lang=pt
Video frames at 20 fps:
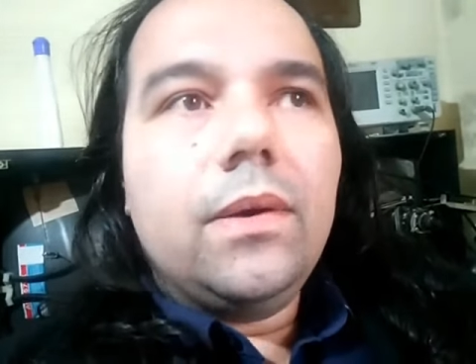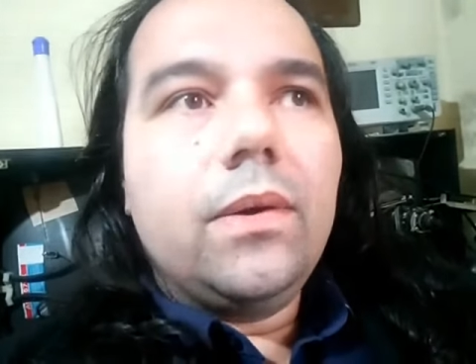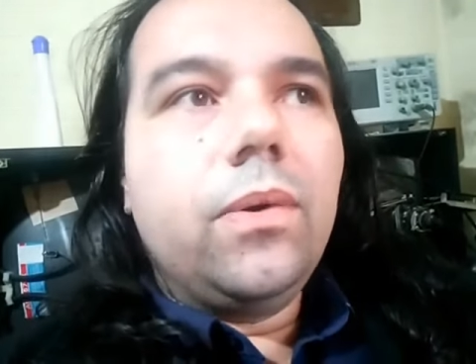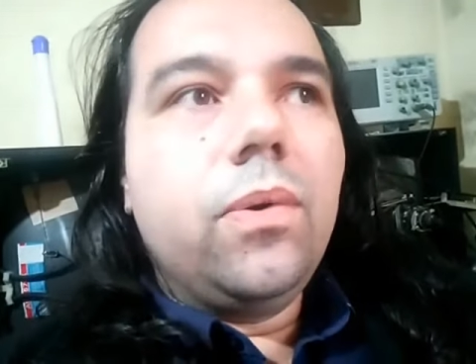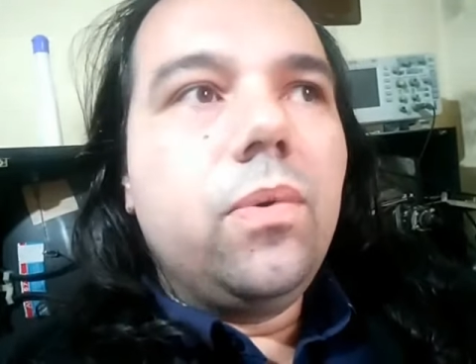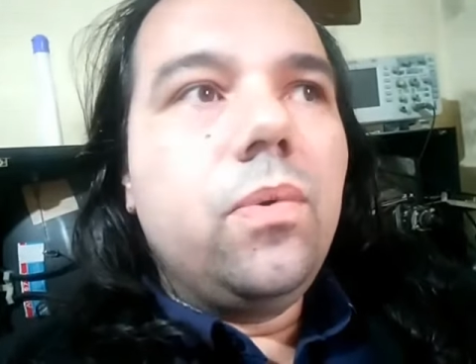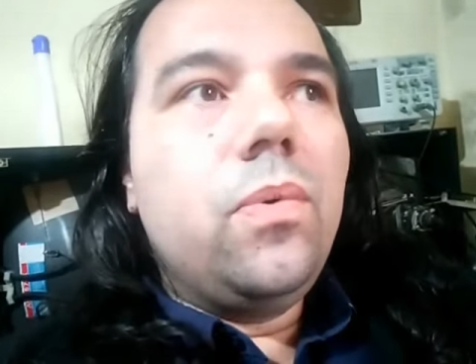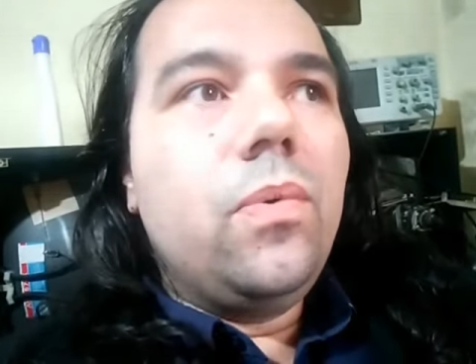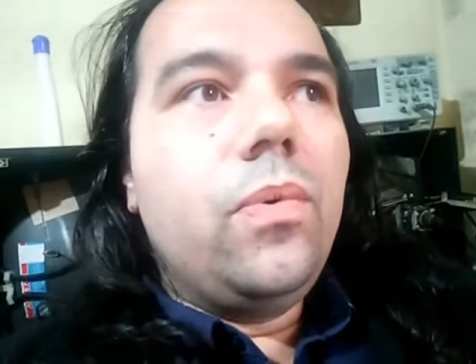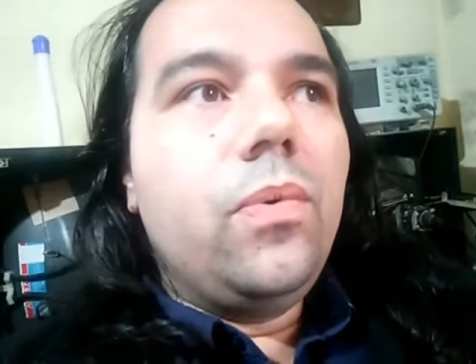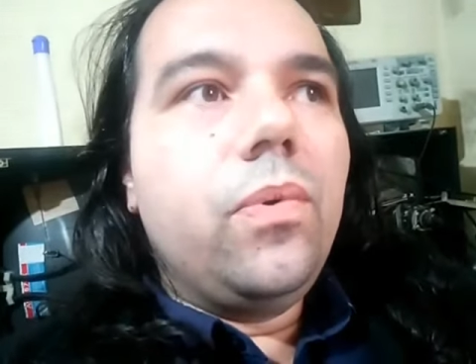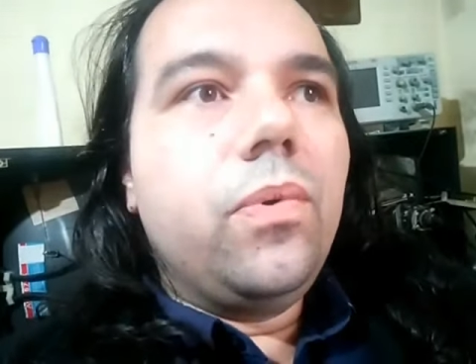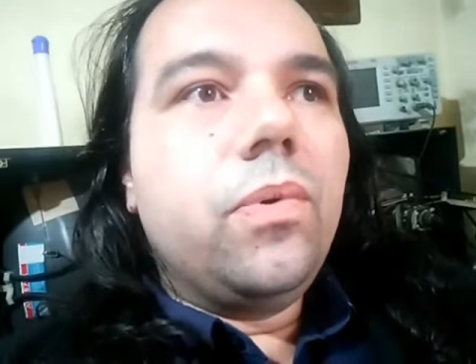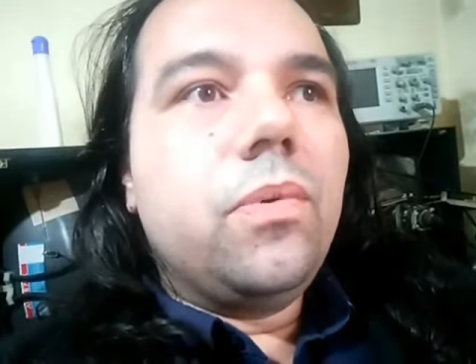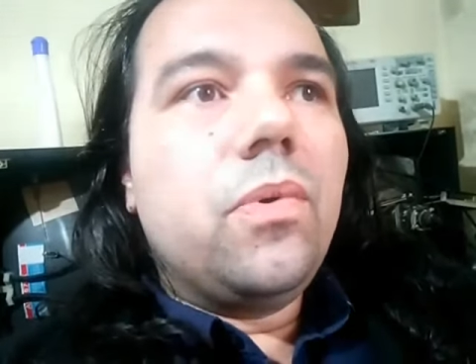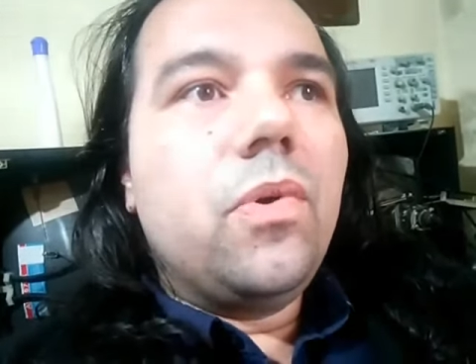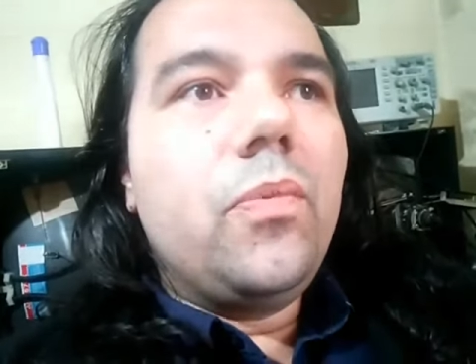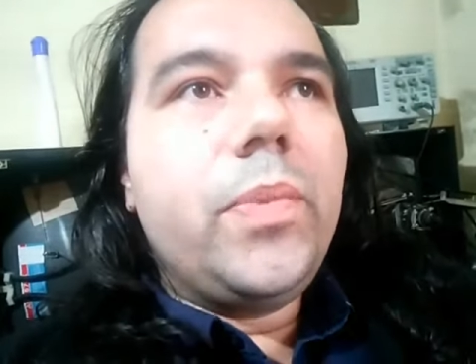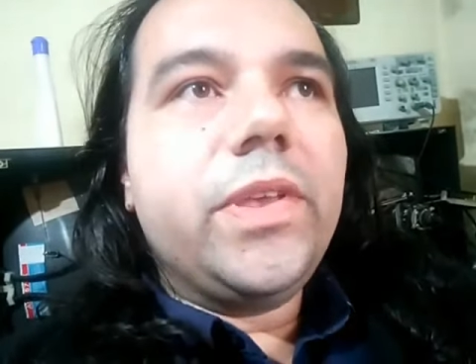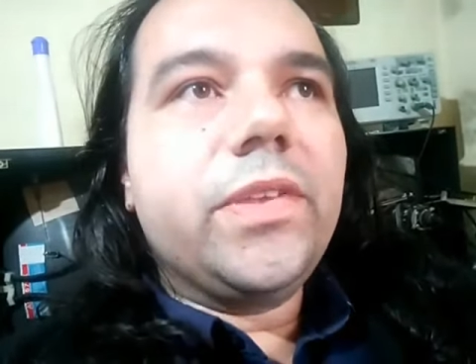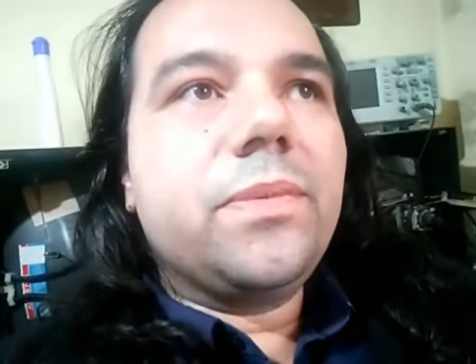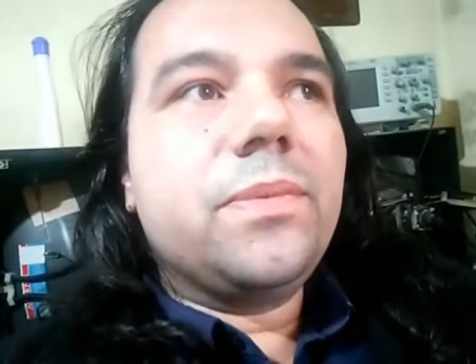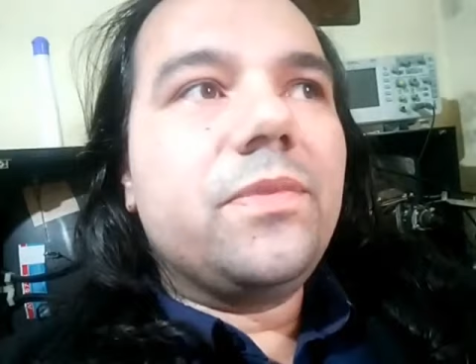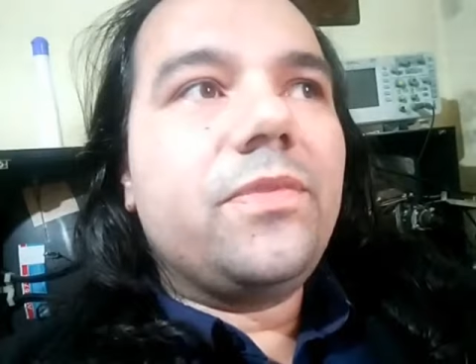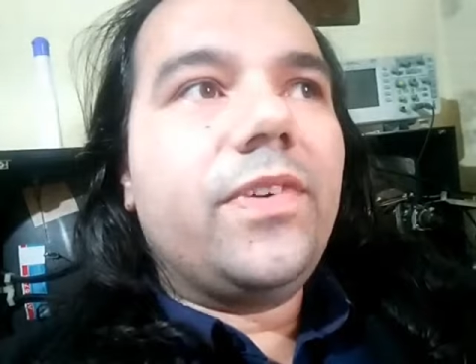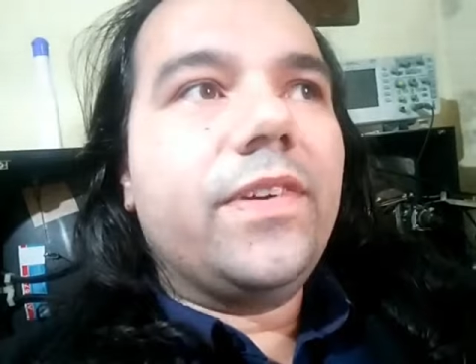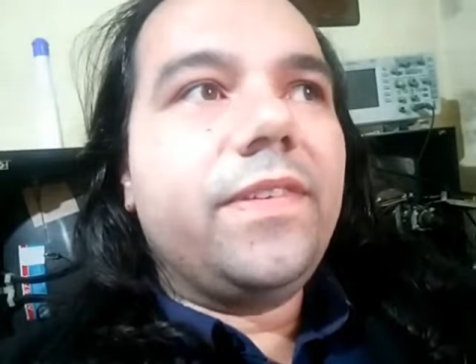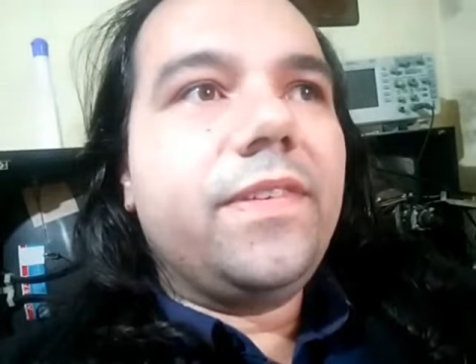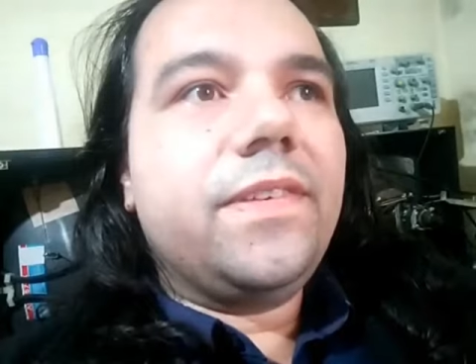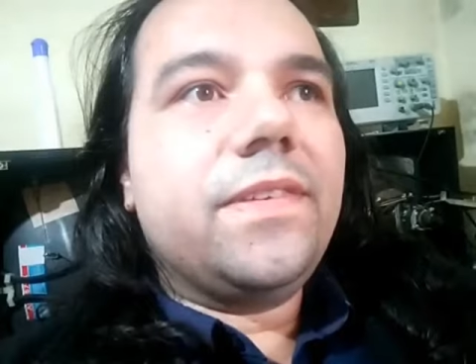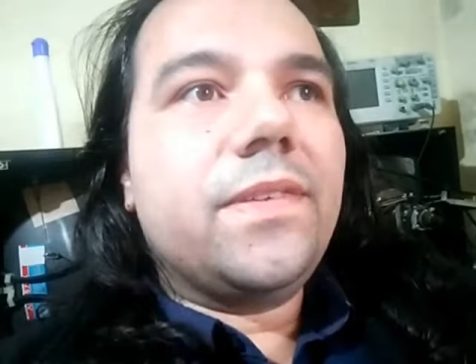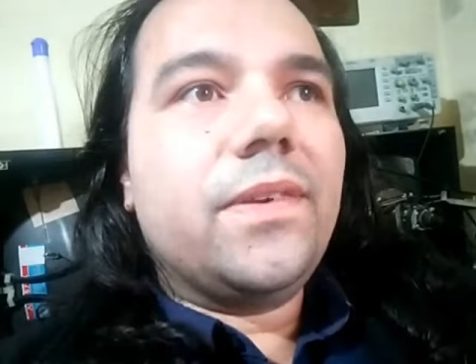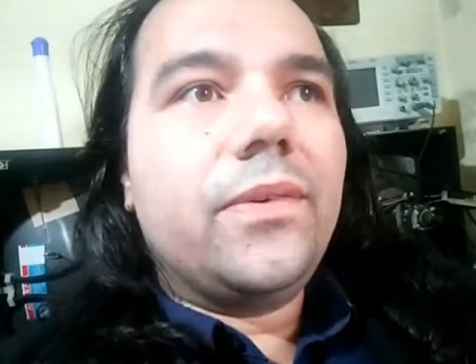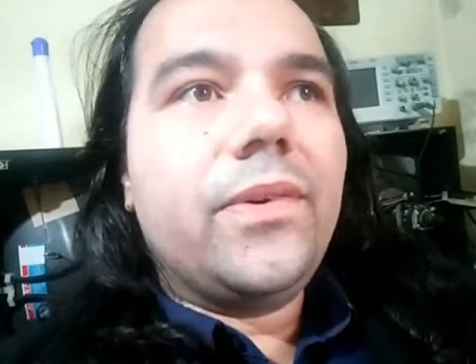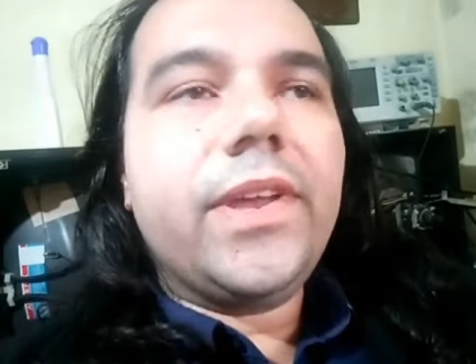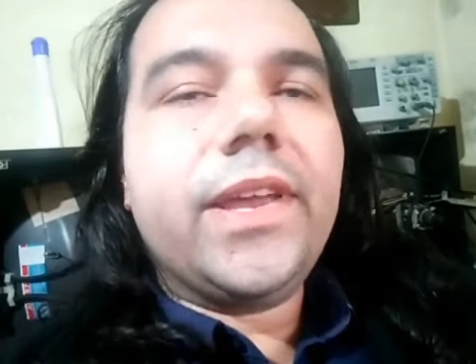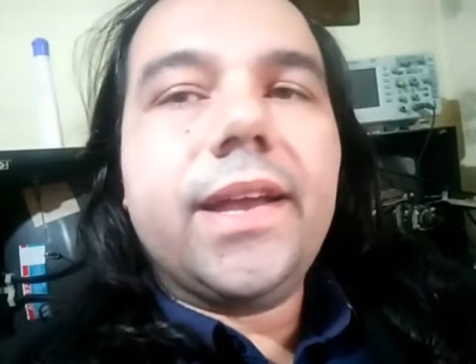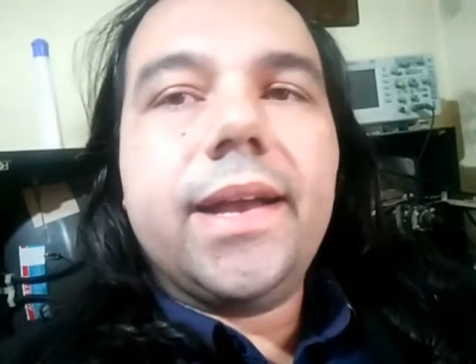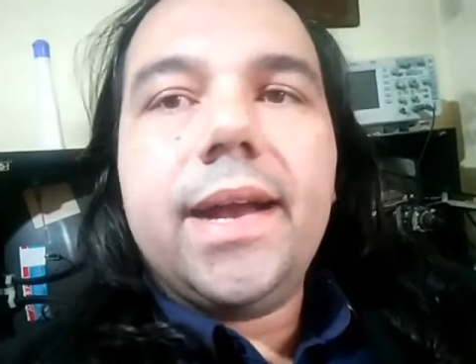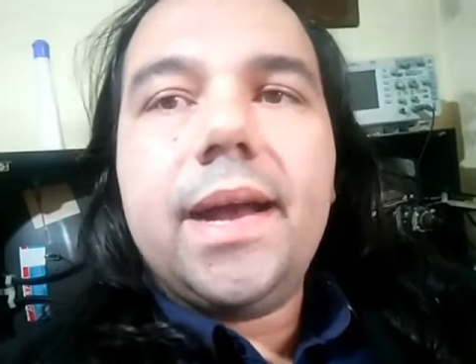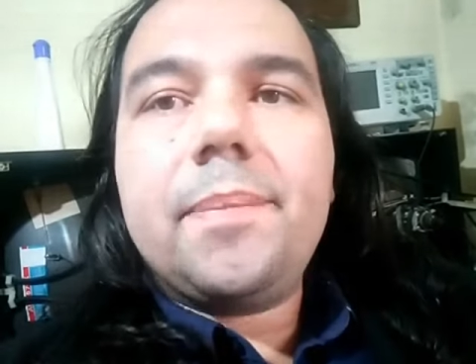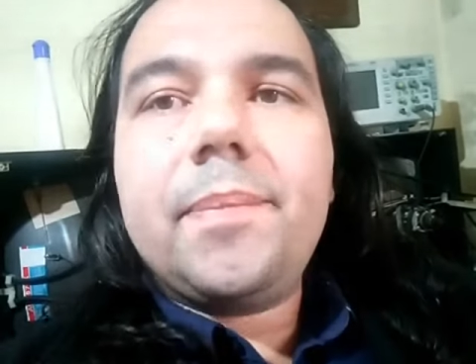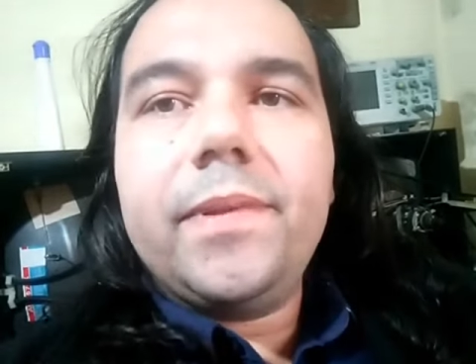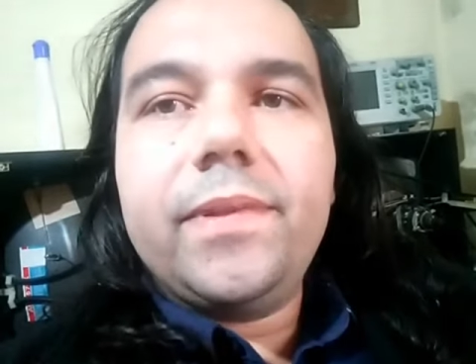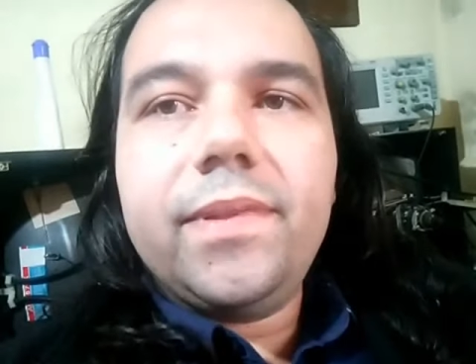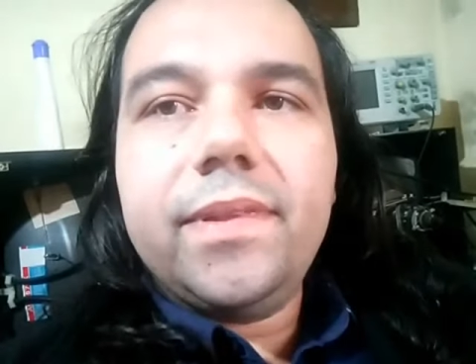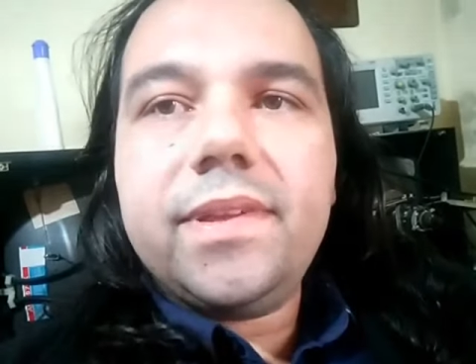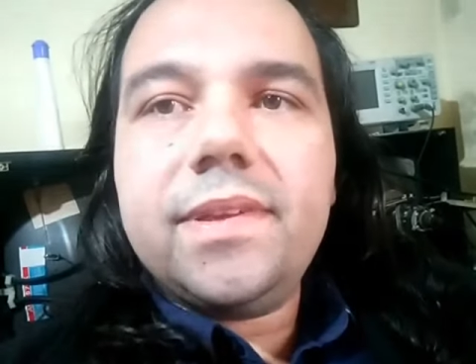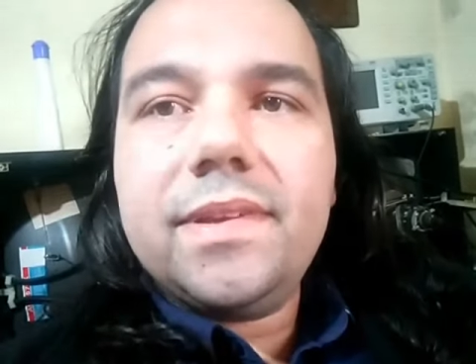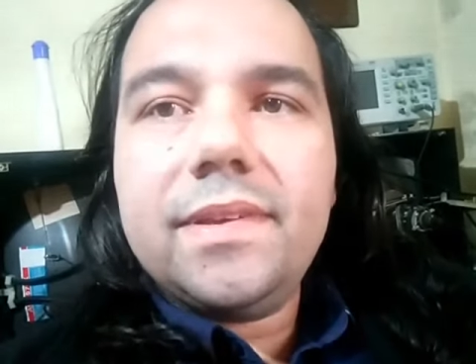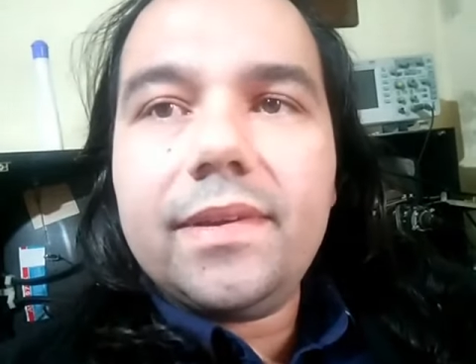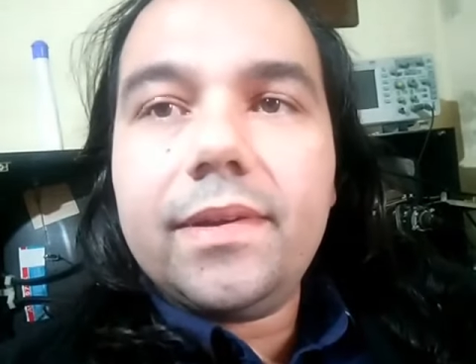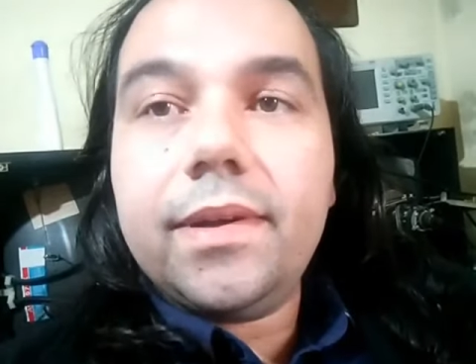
Ou, ou mesmo fazer só um recap, né?